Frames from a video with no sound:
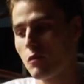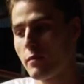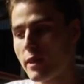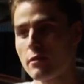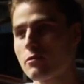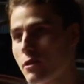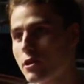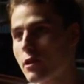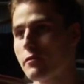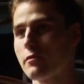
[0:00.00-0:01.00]
Momente zu
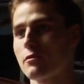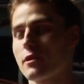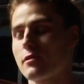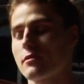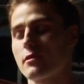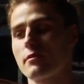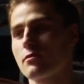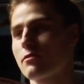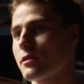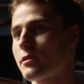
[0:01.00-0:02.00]
erschaffen. So, das ist das,
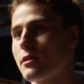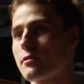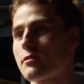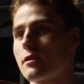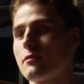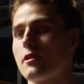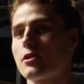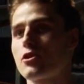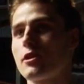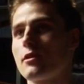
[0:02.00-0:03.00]
was unser Ziel ist hinter den
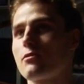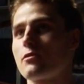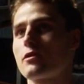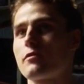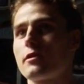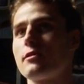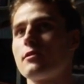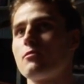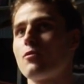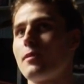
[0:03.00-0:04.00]
Veranstaltungen. Und ich finde,
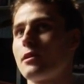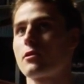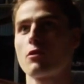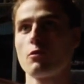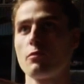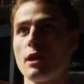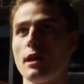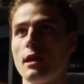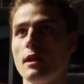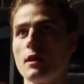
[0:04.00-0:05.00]
in einem normalen Club
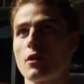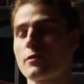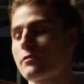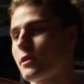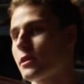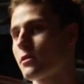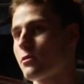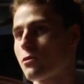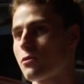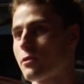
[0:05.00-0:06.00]
kommt das vielleicht
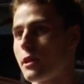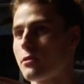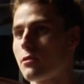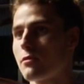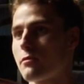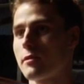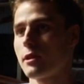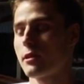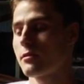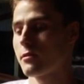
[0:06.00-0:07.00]
nicht so zur Geltung
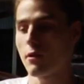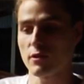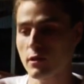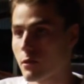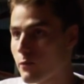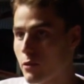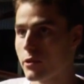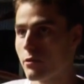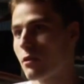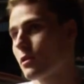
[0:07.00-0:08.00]
wie in diesen
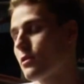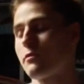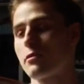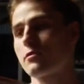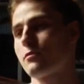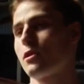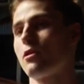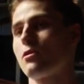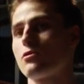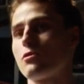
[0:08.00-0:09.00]
außergewöhnlichen Orten, die wir uns immer
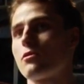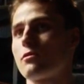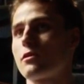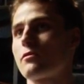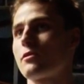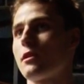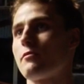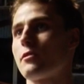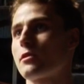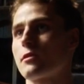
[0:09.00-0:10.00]
raussuchen. Und ich finde
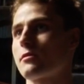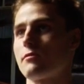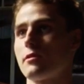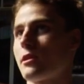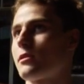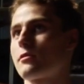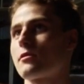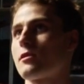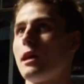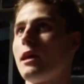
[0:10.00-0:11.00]
einfach, dass es wieder dieses